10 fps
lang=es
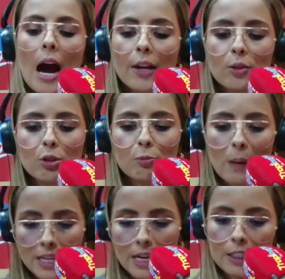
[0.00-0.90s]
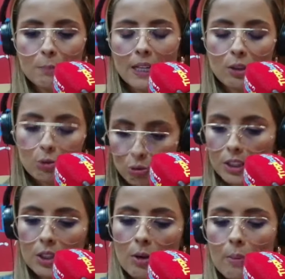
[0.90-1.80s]
hay unos pañales para que
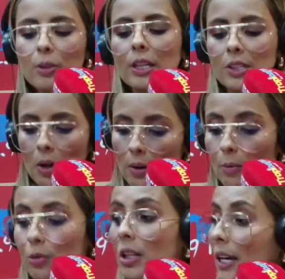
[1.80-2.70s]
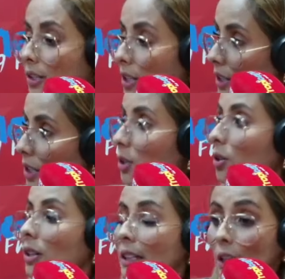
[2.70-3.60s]
usted lleve porque sabemos que ese ha
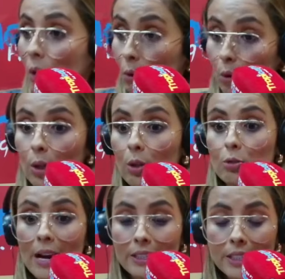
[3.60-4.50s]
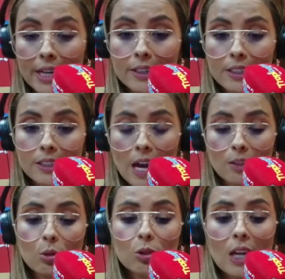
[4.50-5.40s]
sido uno de los más grandes
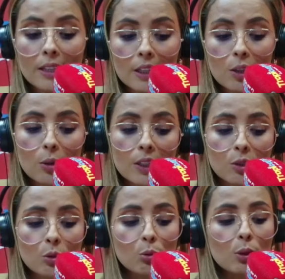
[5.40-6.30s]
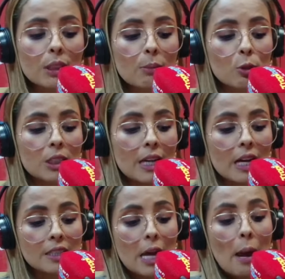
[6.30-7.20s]
gastos que ha tenido en estos últimos
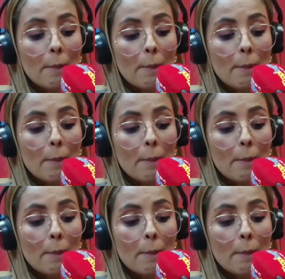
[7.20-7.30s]
días.